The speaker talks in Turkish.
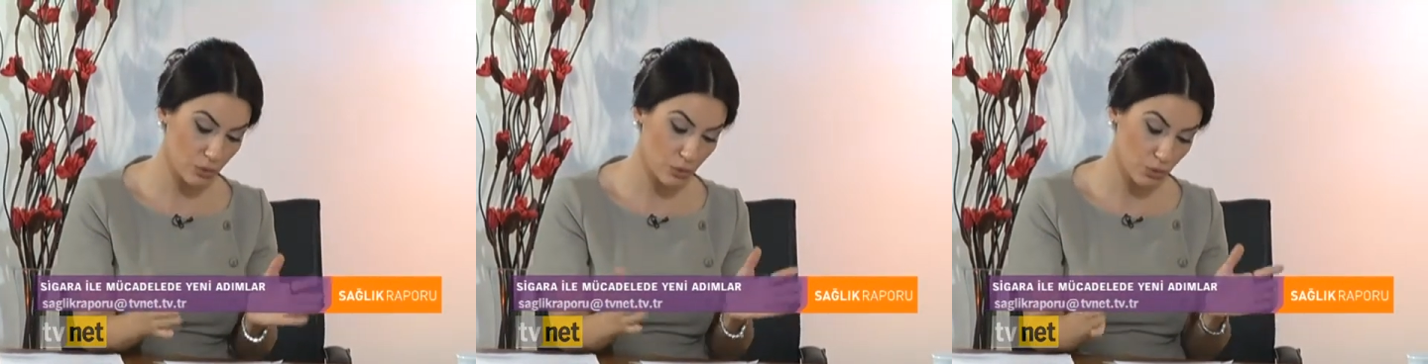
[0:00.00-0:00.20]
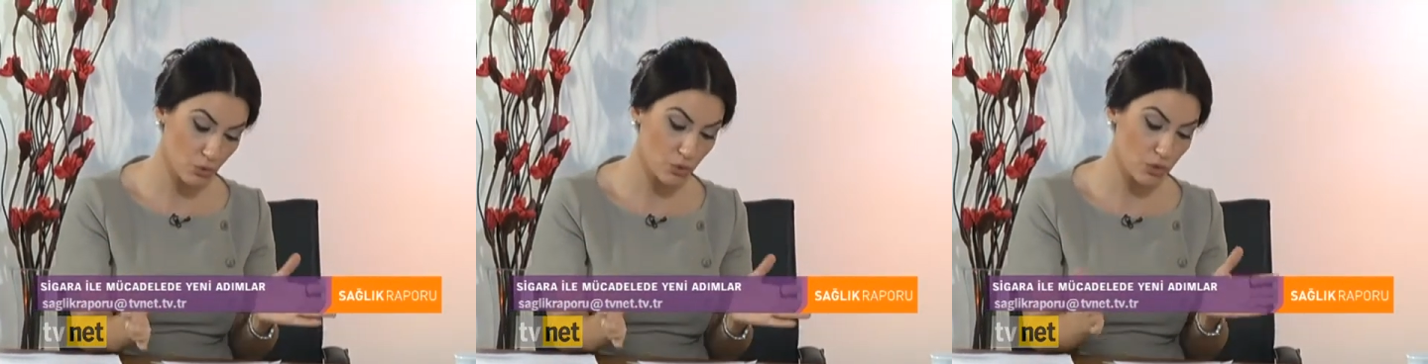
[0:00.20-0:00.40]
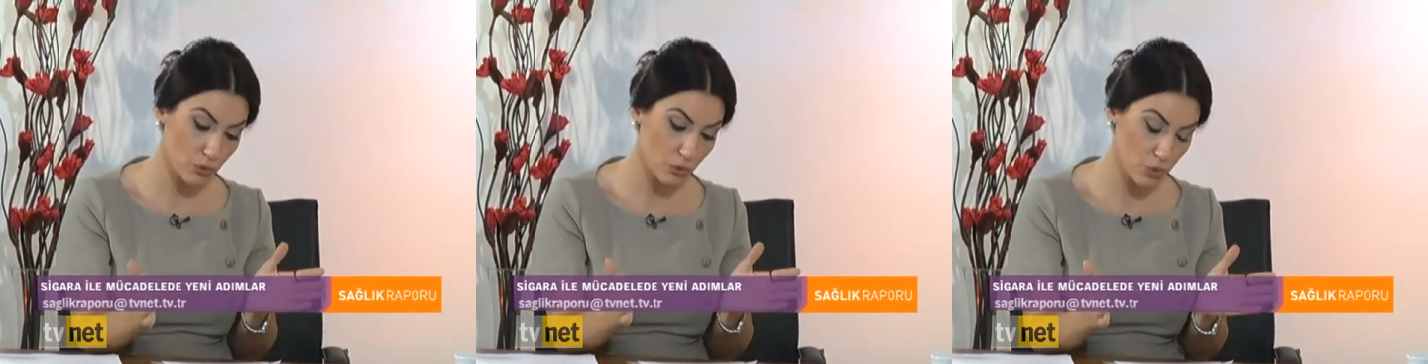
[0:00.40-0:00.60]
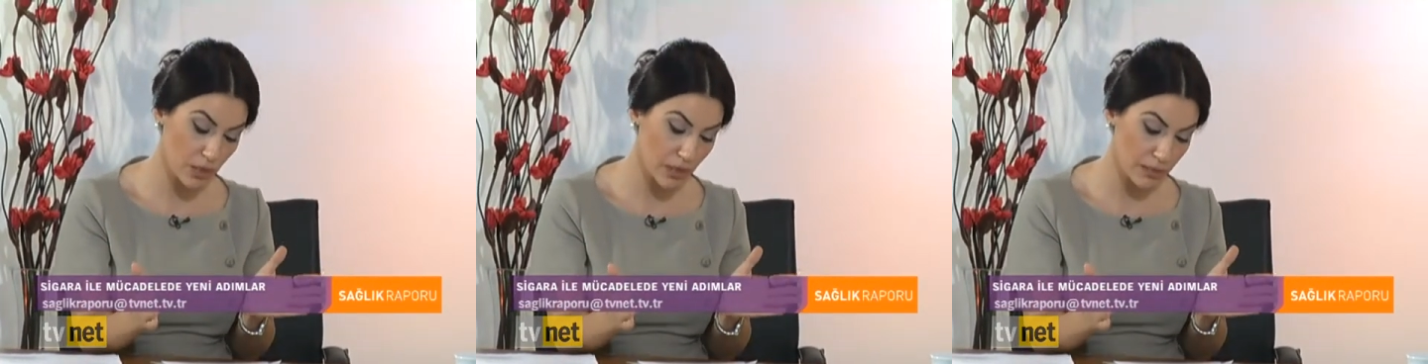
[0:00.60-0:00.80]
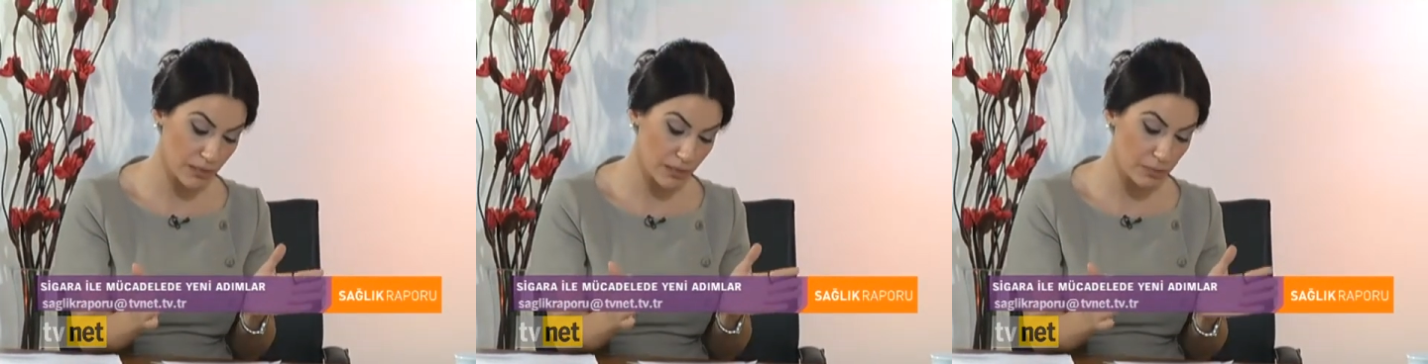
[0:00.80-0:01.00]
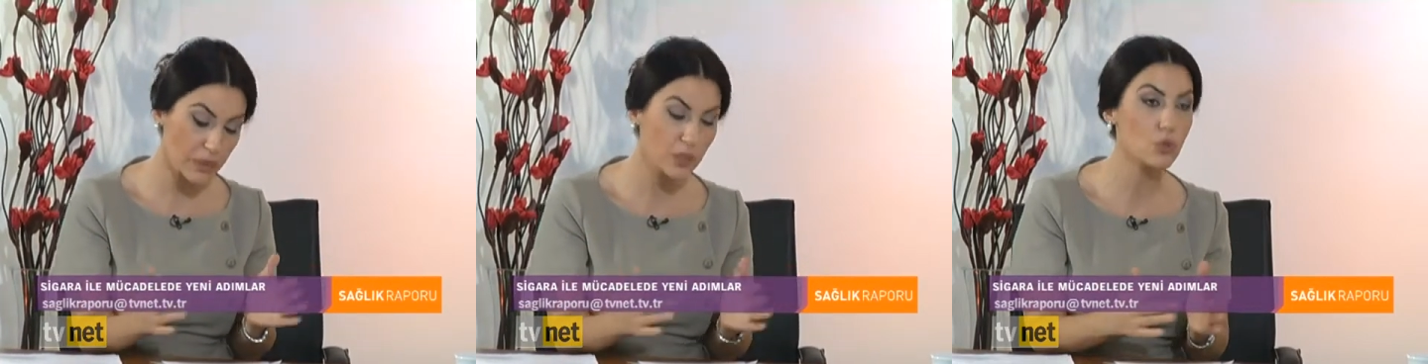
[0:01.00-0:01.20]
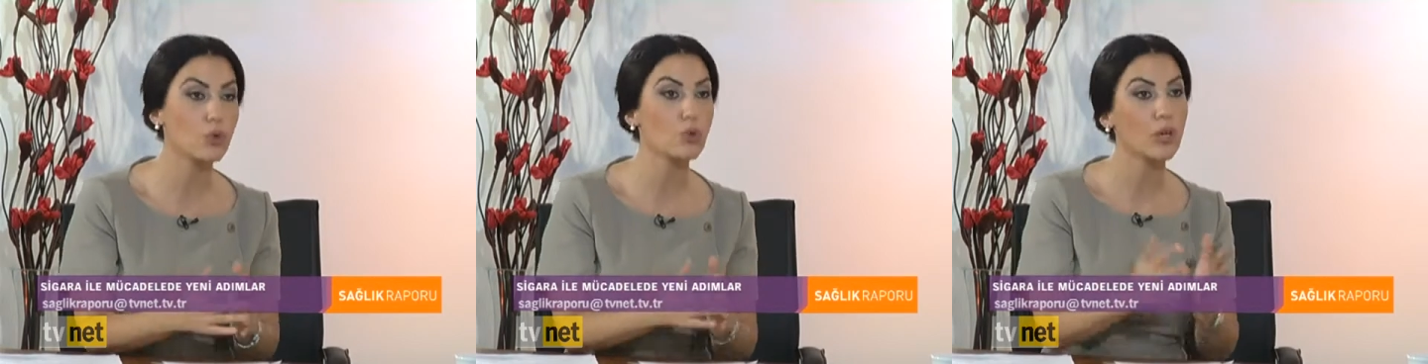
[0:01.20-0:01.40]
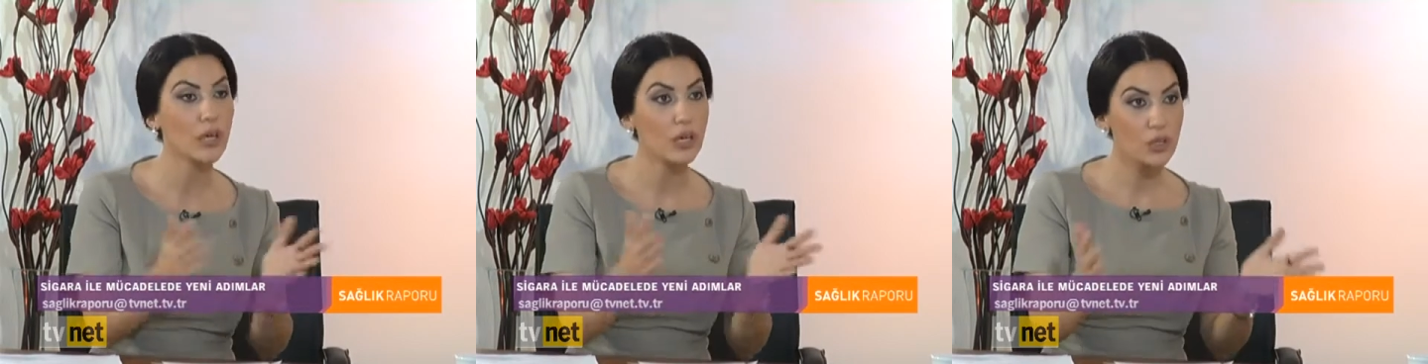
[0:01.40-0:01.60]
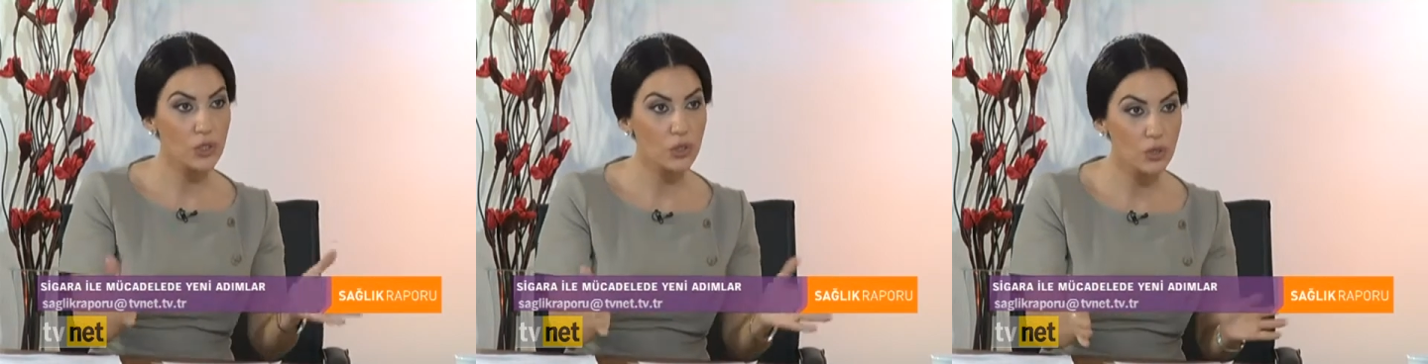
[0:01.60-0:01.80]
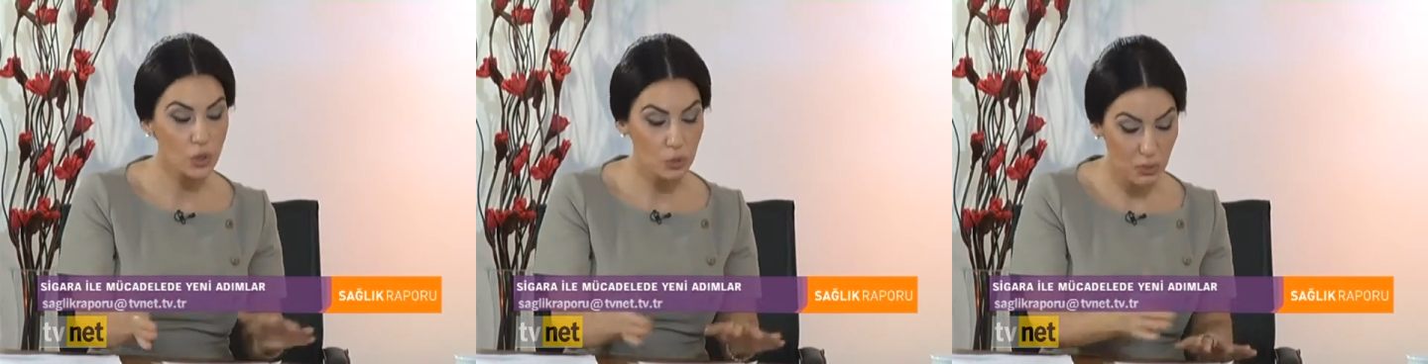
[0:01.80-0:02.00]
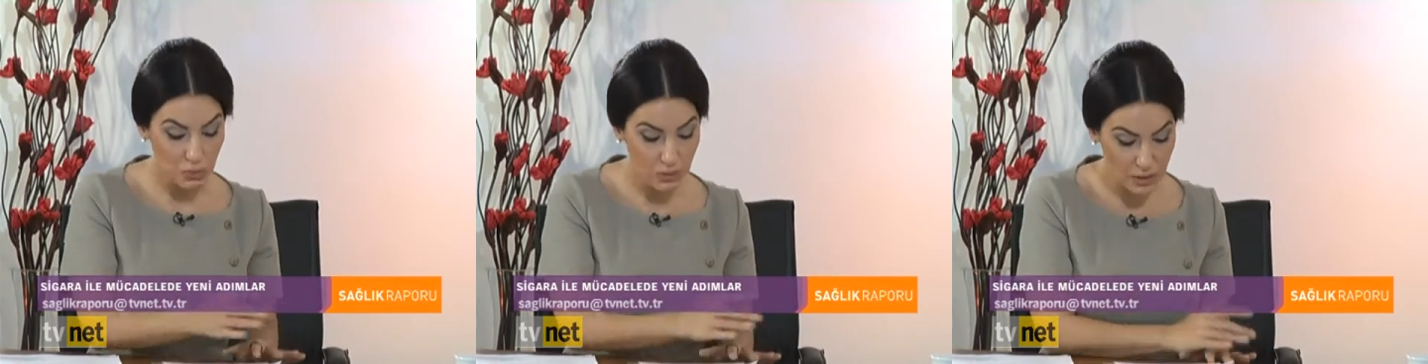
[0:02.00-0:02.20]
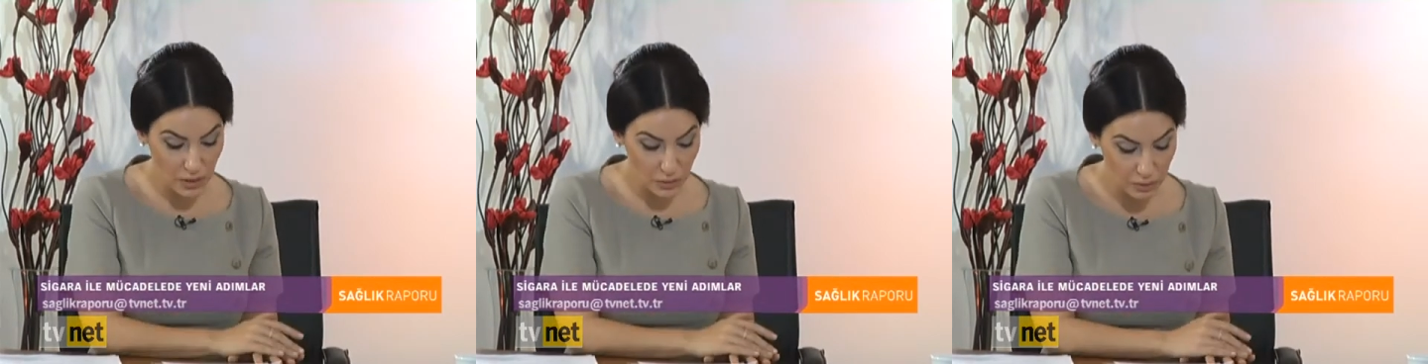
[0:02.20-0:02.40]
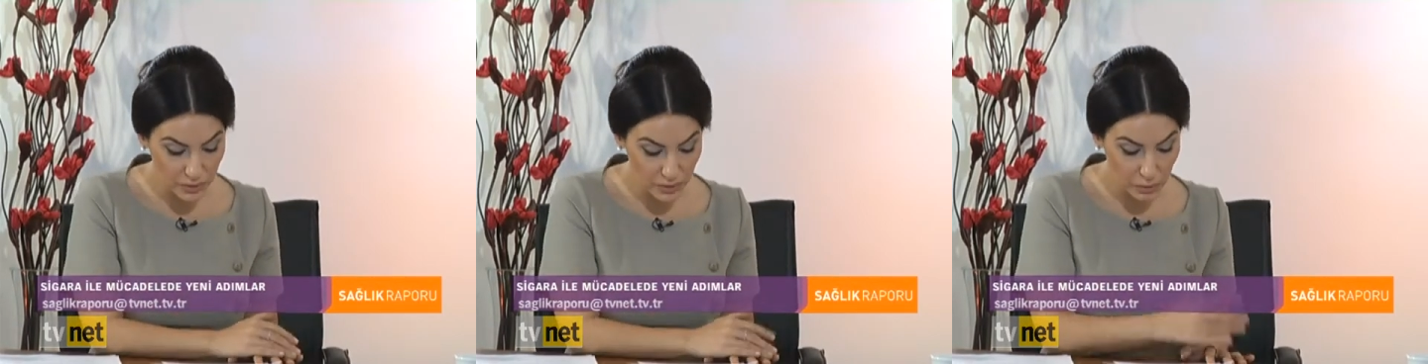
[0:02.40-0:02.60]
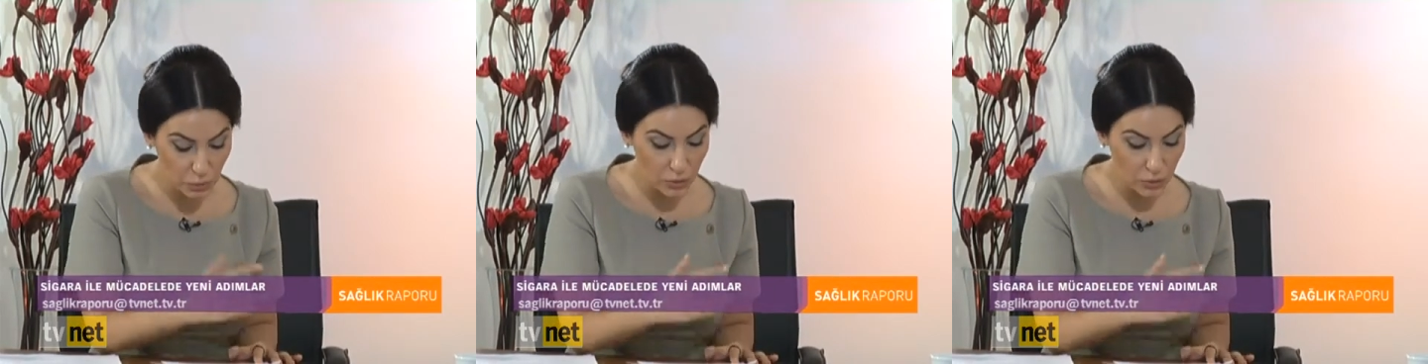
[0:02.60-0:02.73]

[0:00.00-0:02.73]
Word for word: uyuşturucu mücadelede birçok çalışmamız yapıldı.